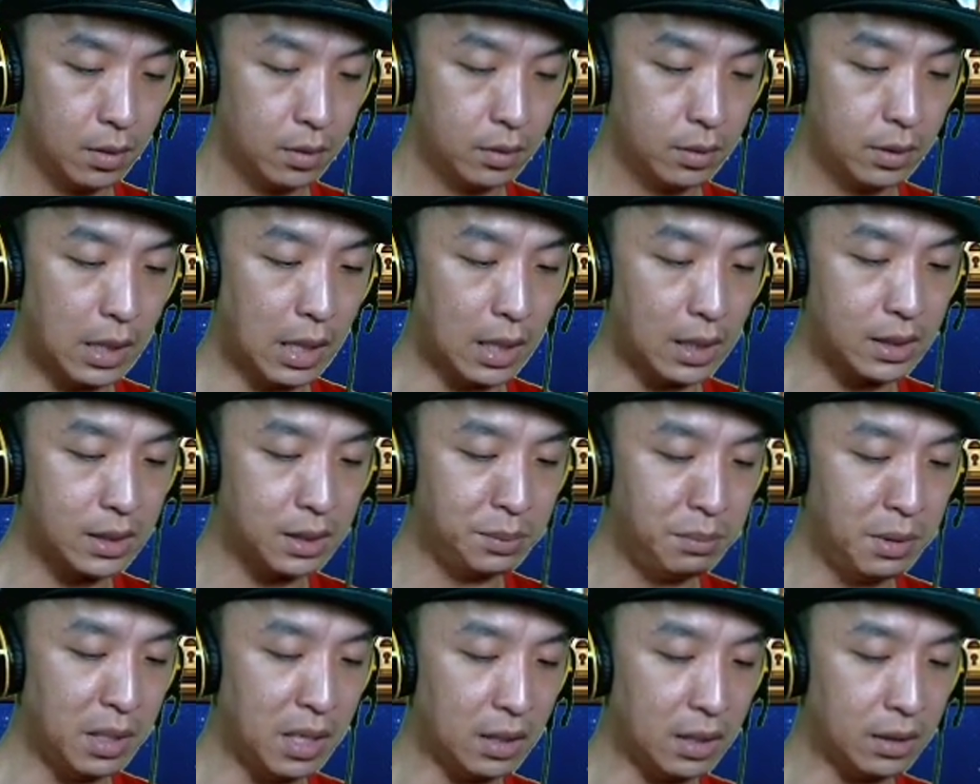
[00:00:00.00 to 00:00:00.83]

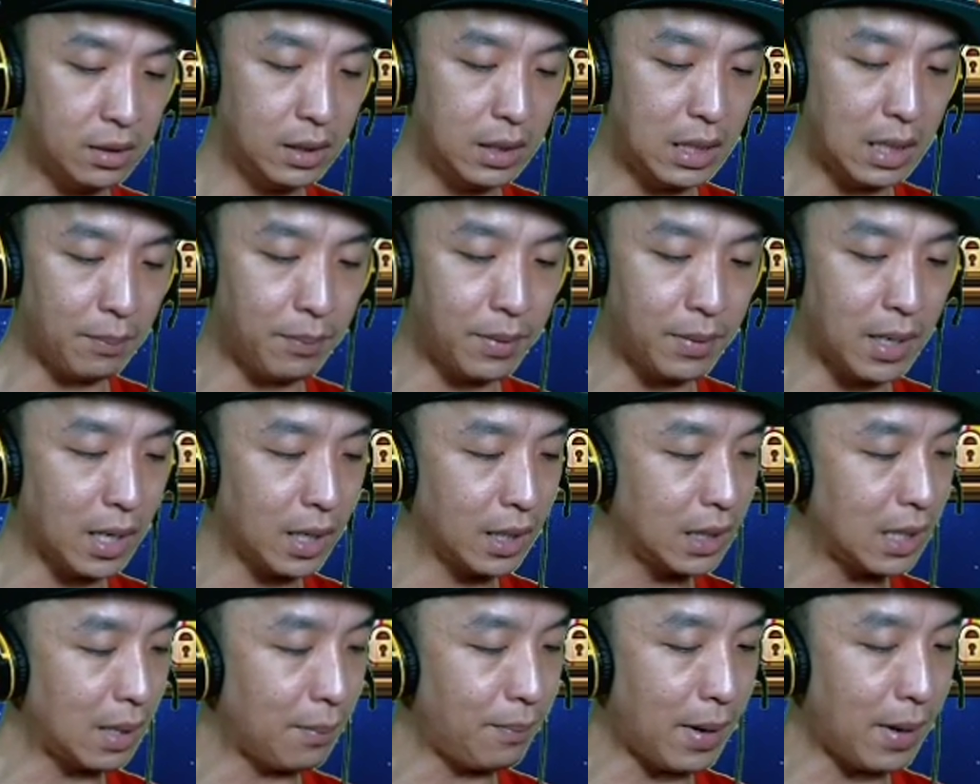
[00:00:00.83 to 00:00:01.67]
Dalsim yang tidak pernah
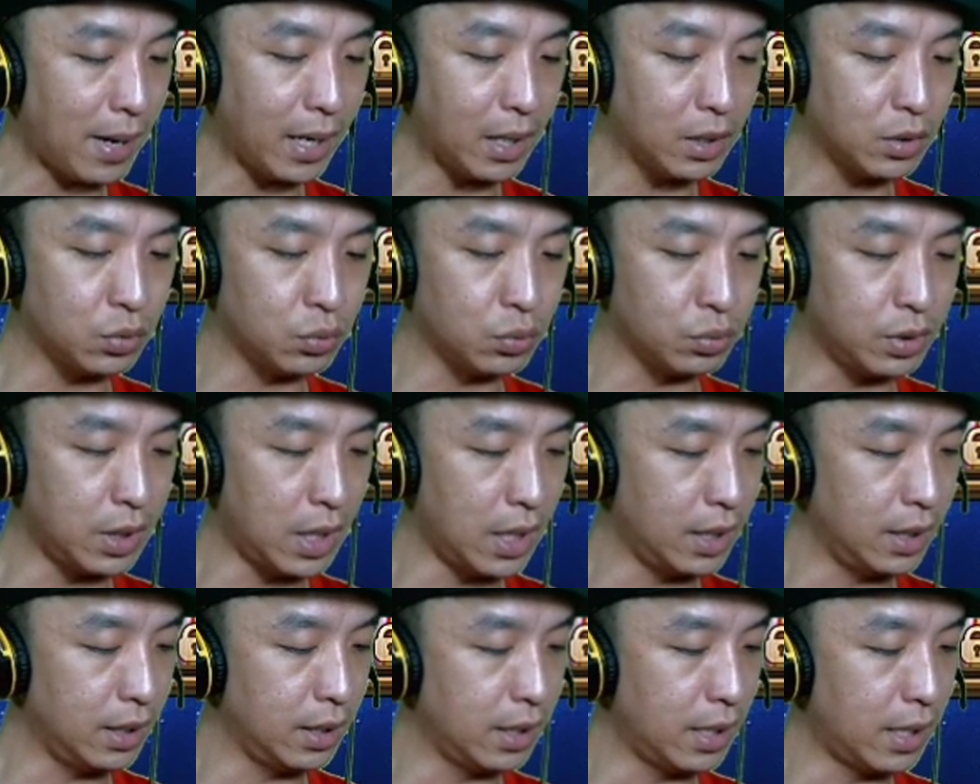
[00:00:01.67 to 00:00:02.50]
kita pakai juga
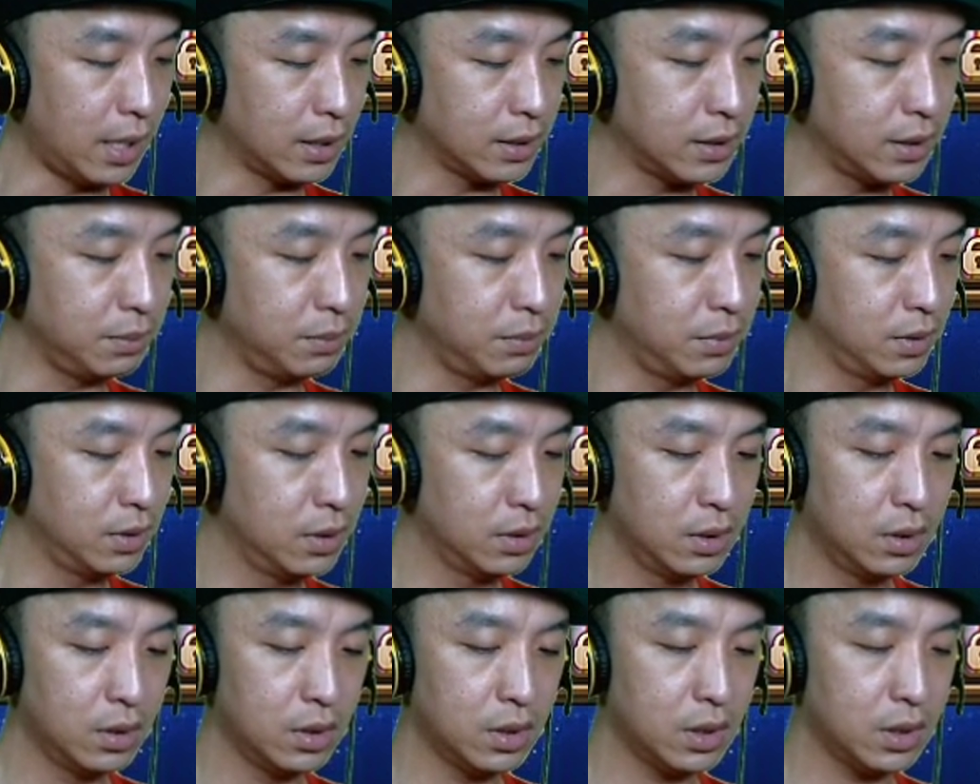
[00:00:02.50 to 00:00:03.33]
ini Dalsim
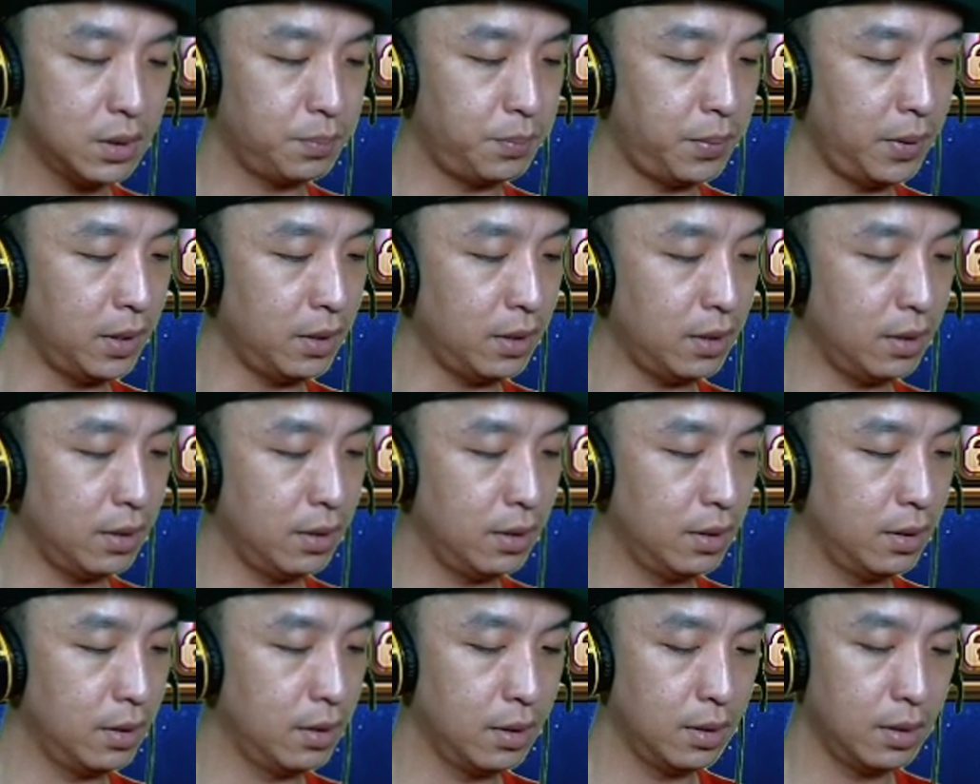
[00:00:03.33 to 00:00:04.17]
Speed
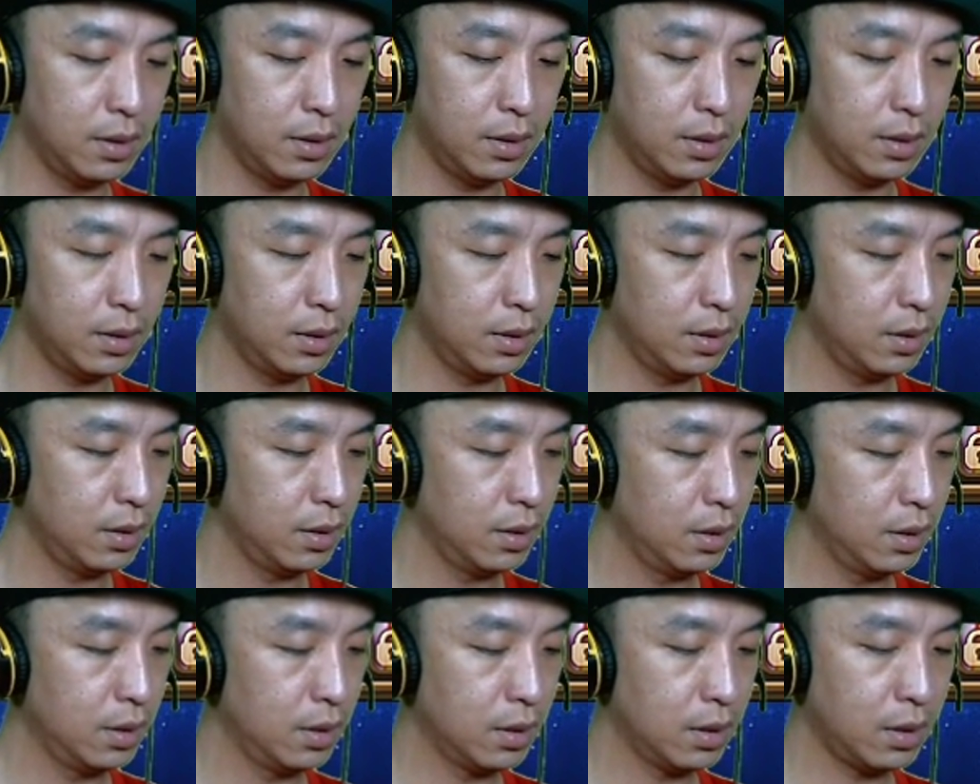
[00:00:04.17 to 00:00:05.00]

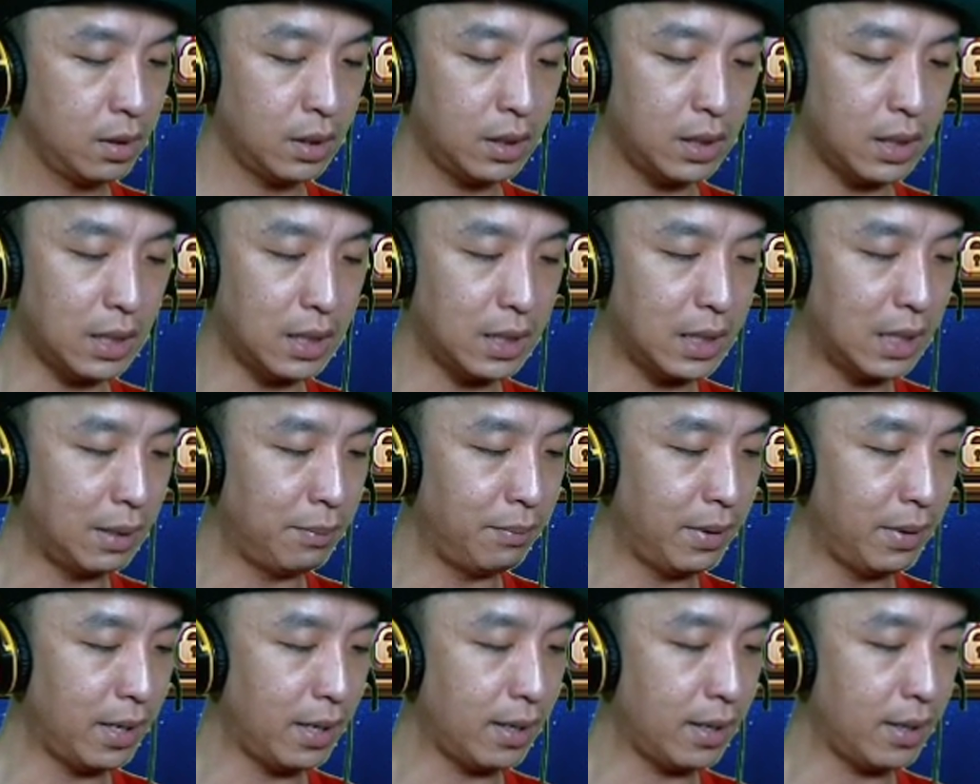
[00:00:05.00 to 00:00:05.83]
Critical
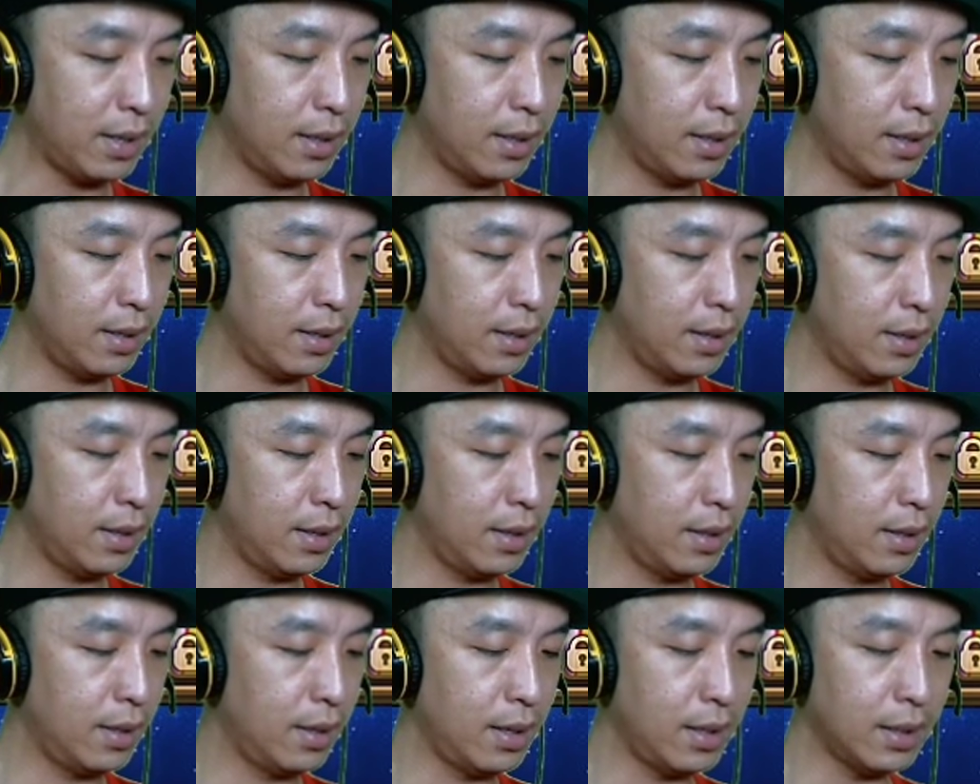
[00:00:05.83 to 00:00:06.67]
damage
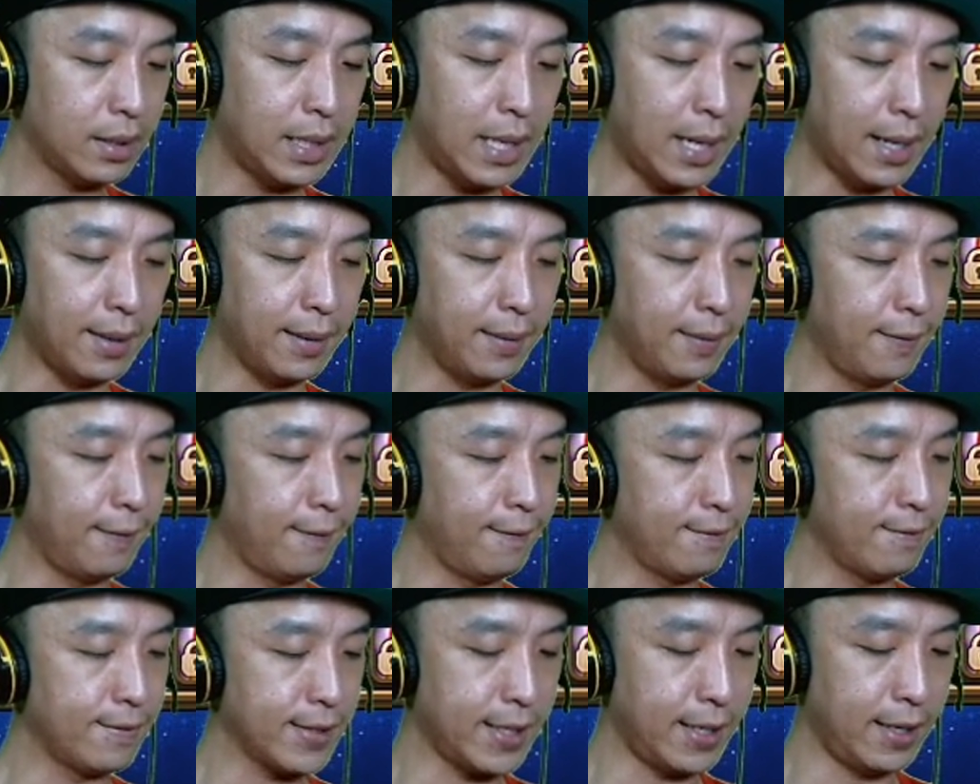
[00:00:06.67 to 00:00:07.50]
Attack
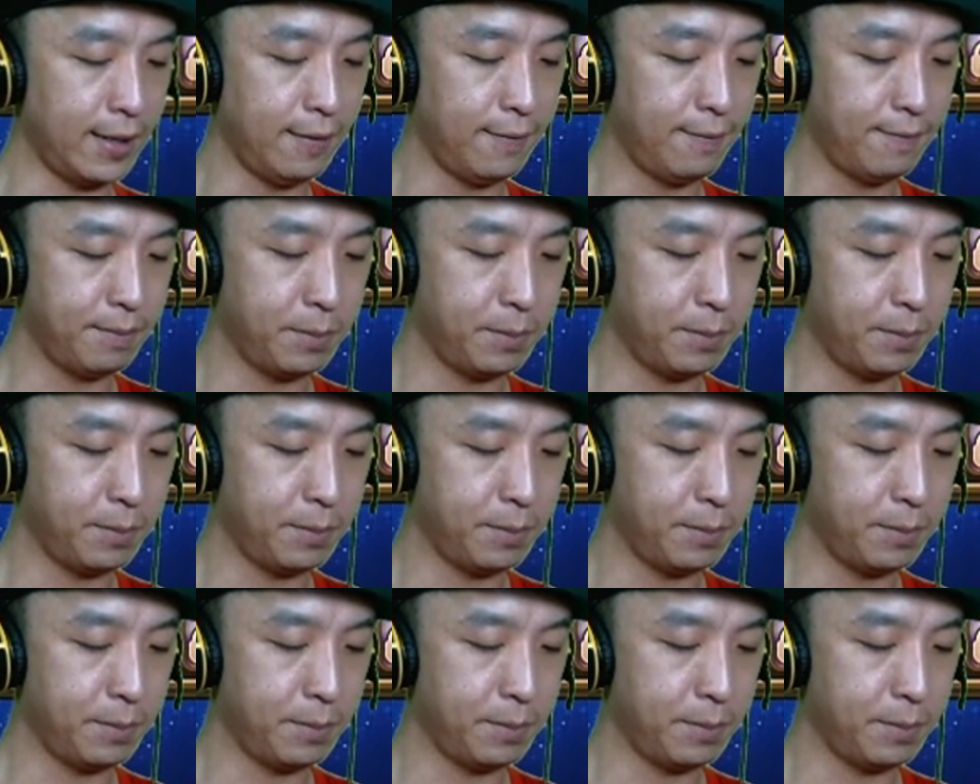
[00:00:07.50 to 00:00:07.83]
Oke okay.